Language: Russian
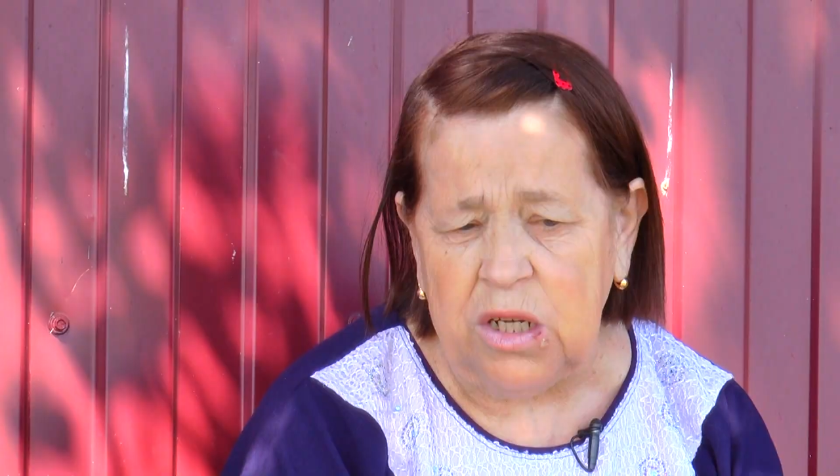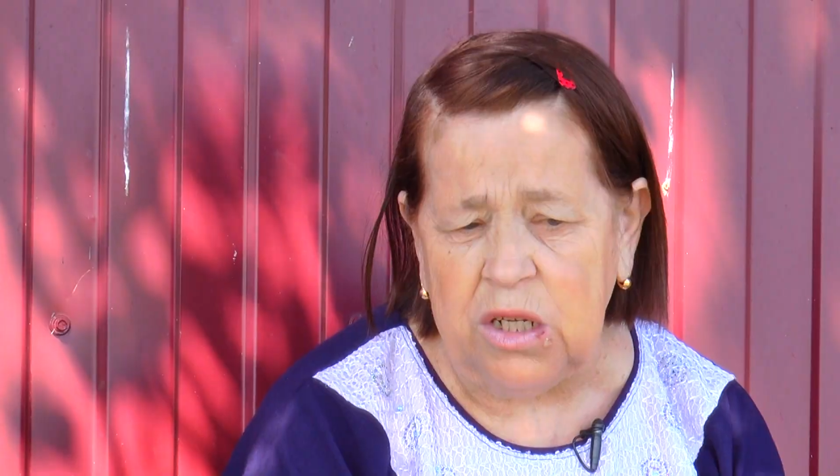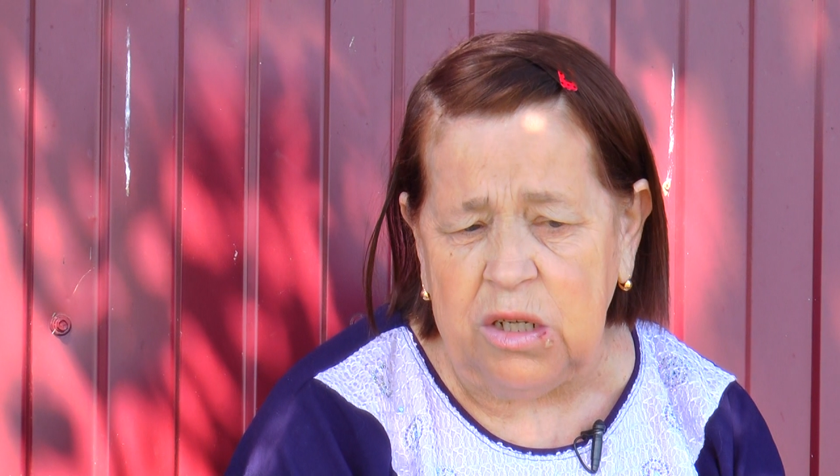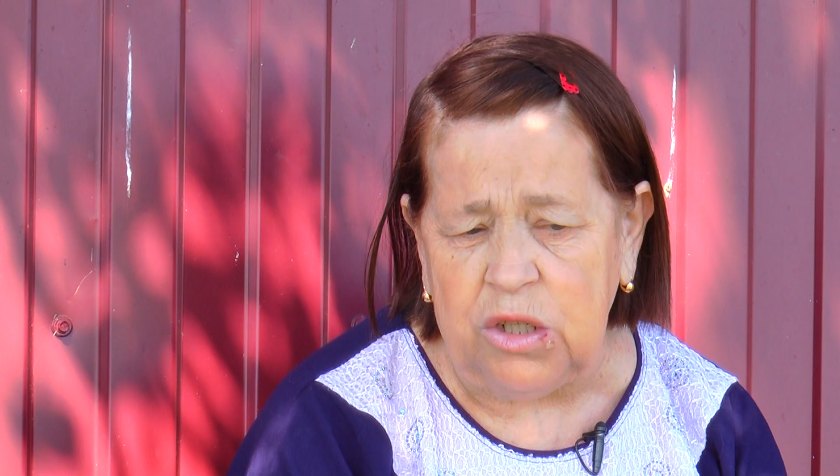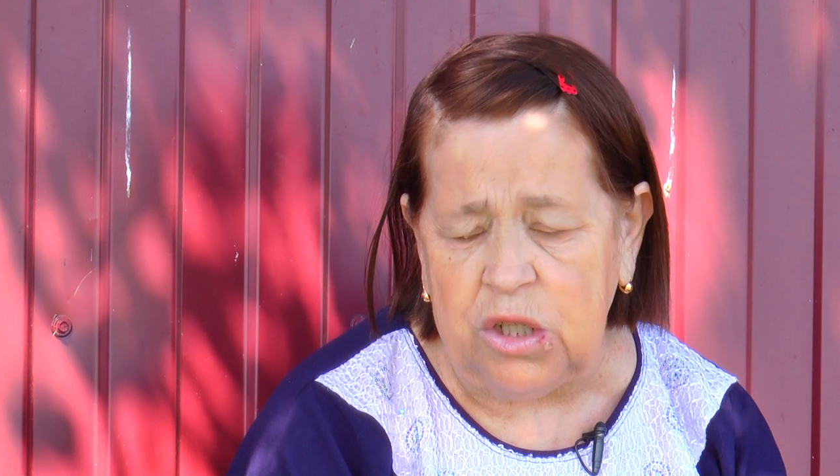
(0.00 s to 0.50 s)

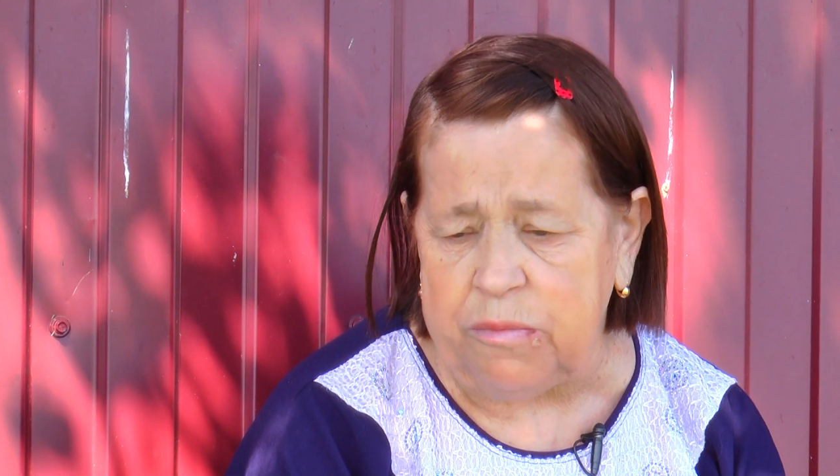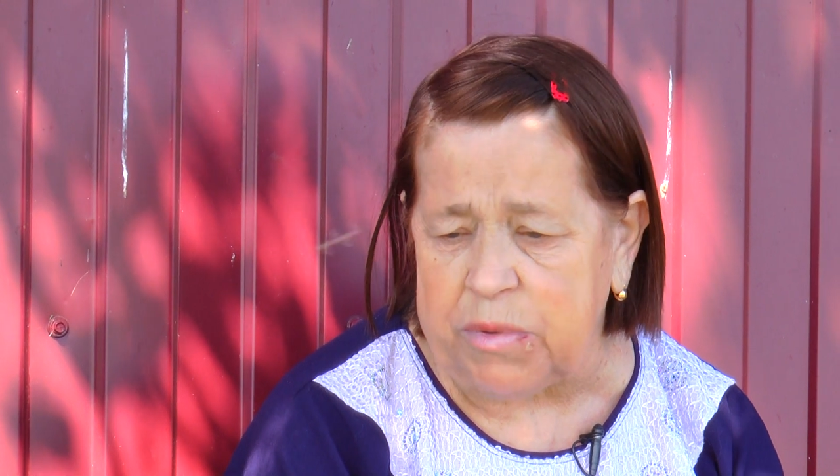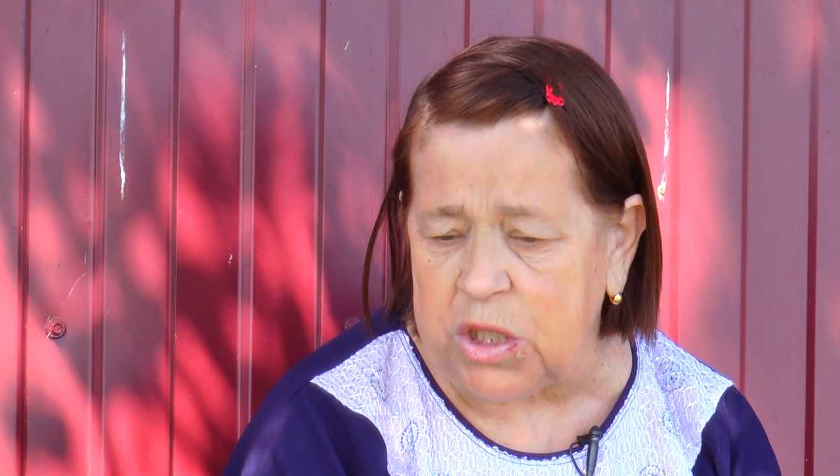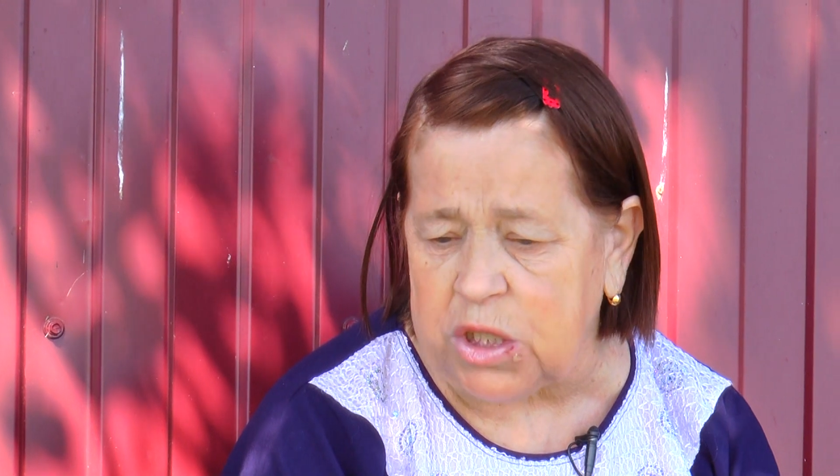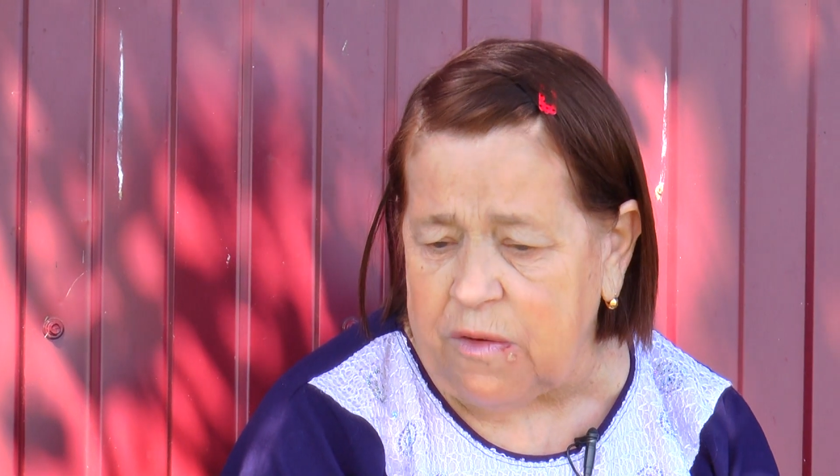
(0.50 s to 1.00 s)
э,
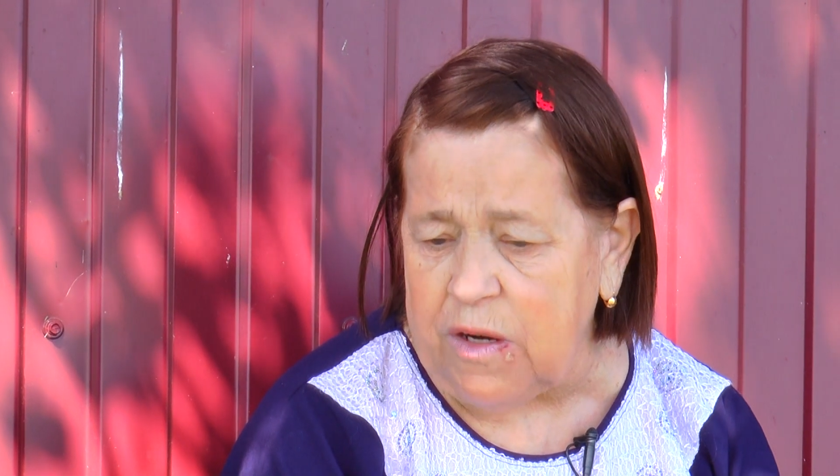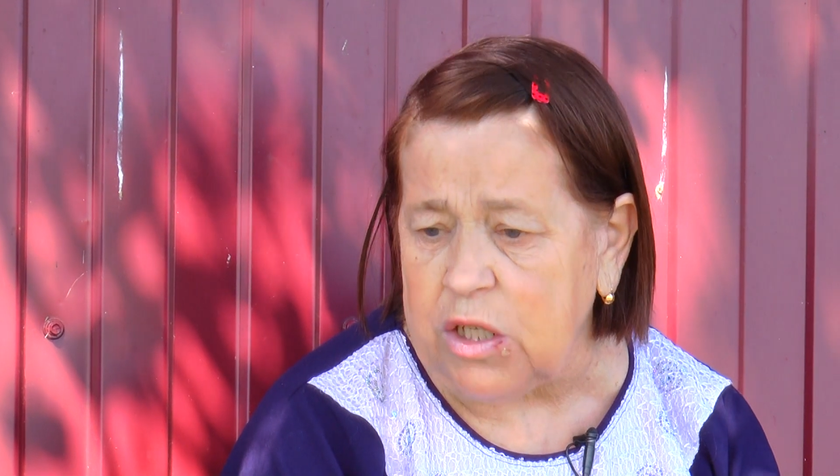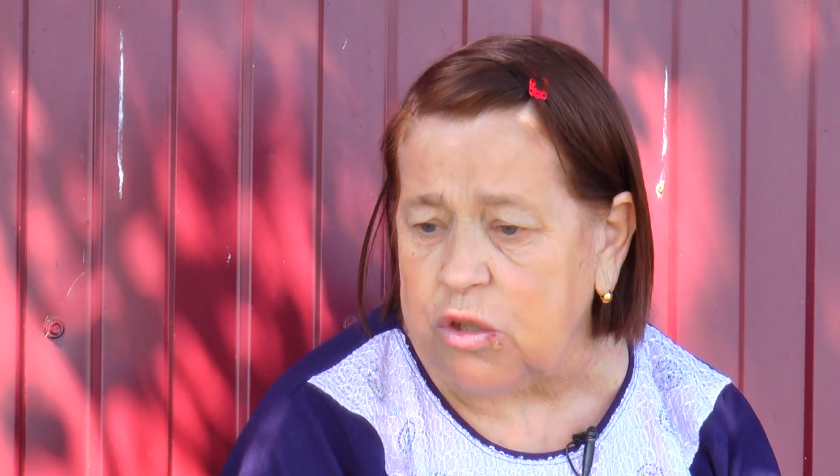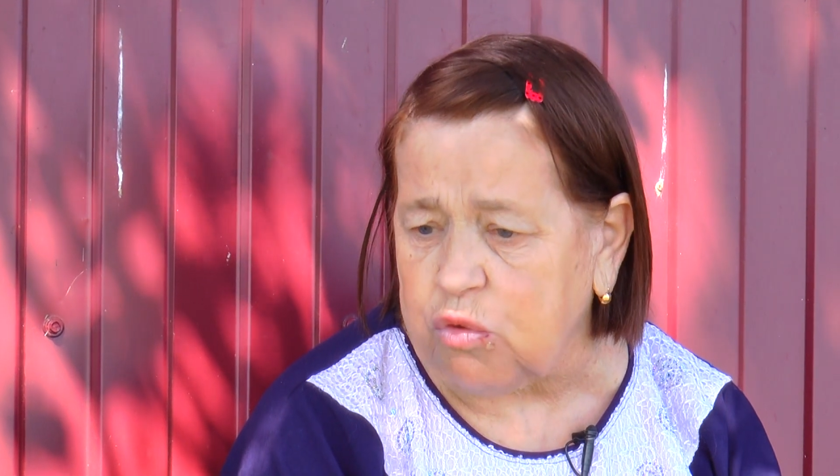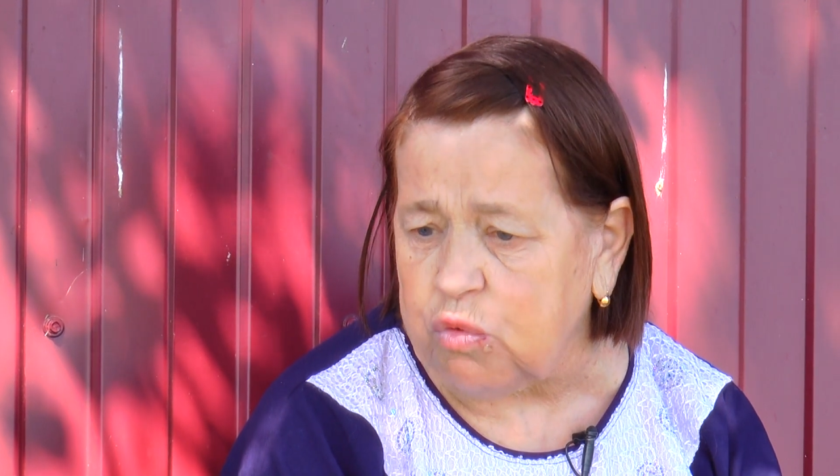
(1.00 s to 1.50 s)

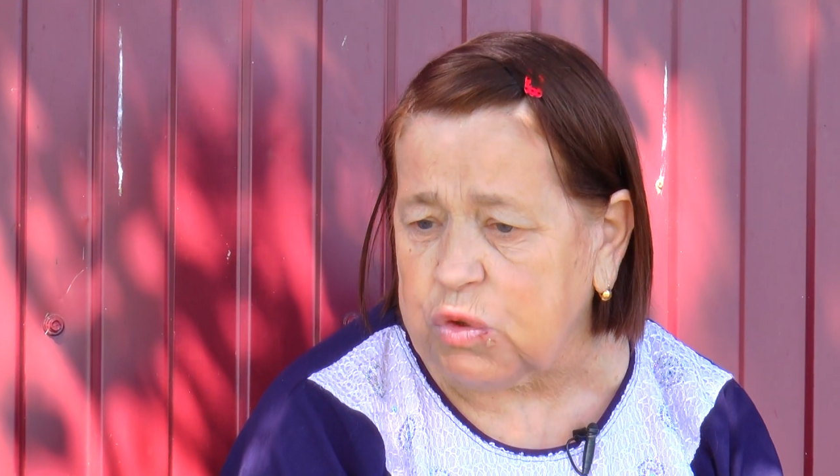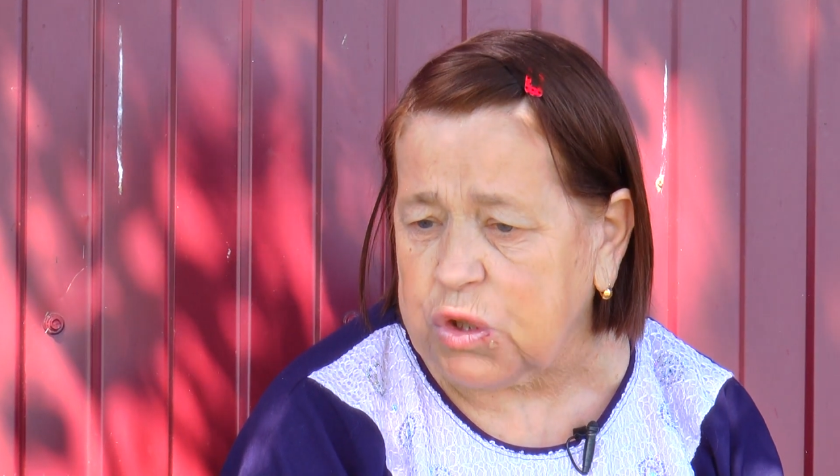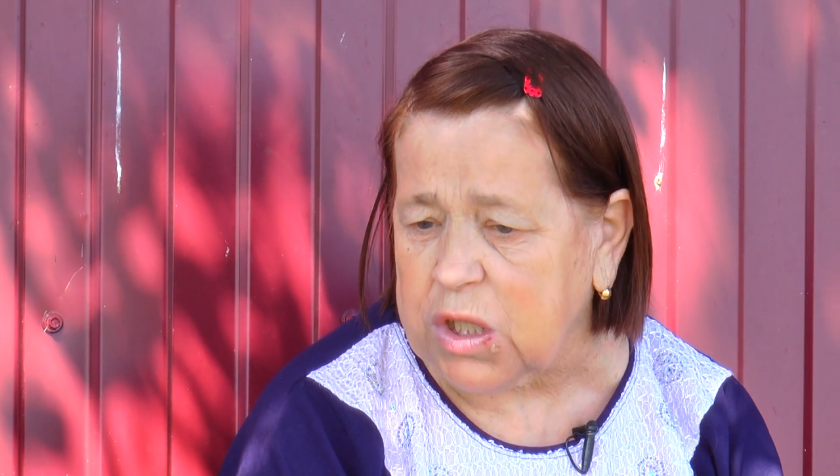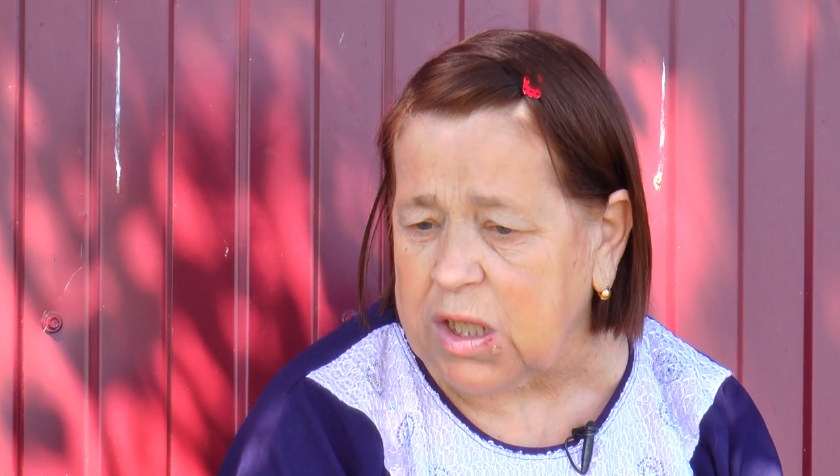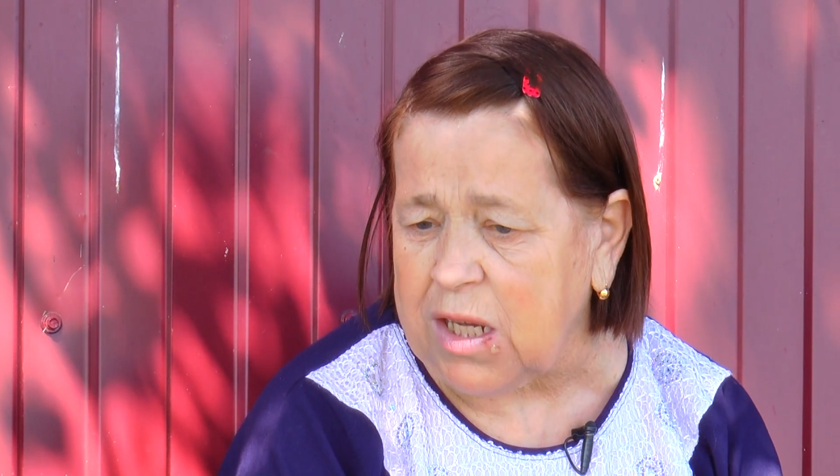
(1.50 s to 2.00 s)
проживали
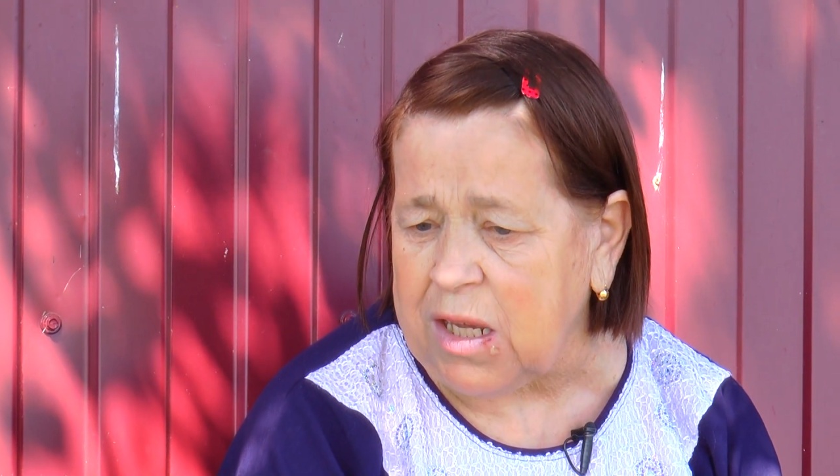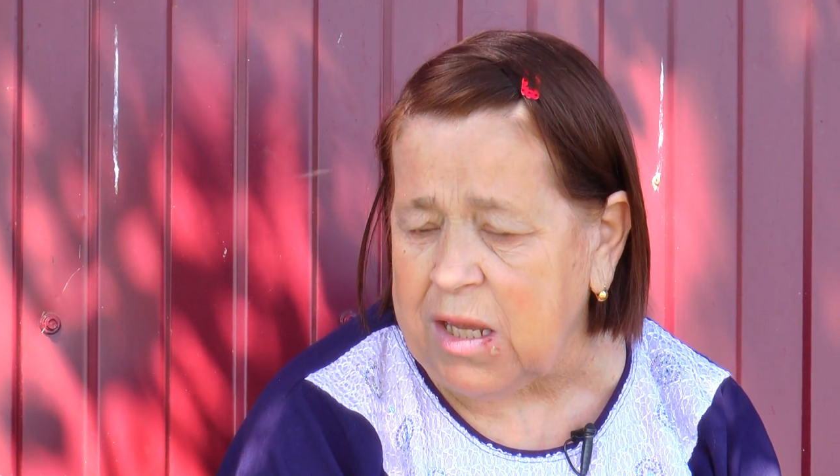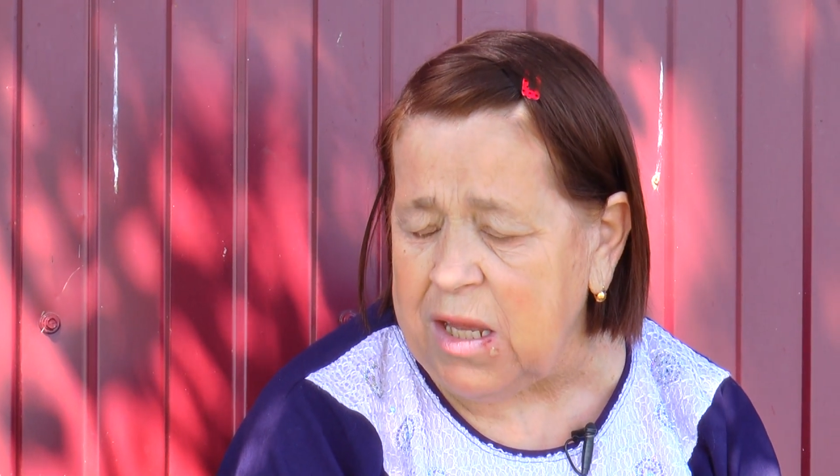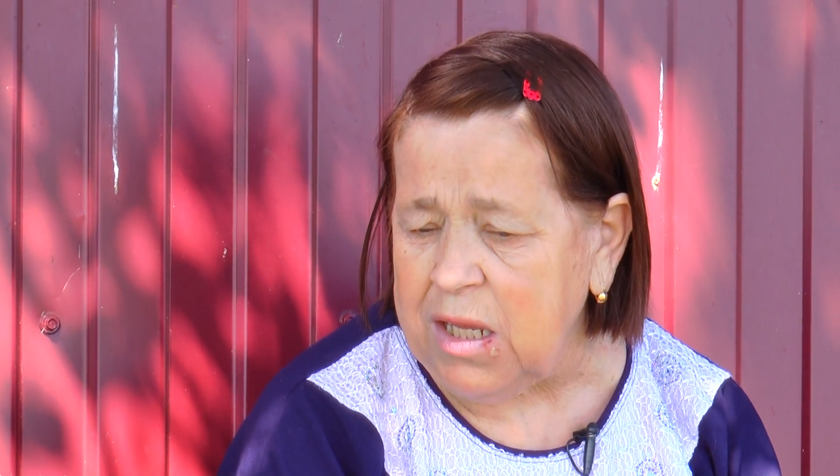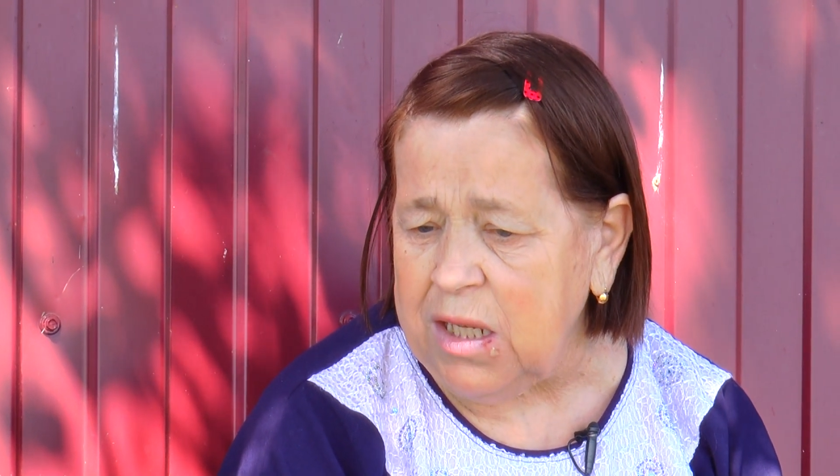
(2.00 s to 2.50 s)
русские,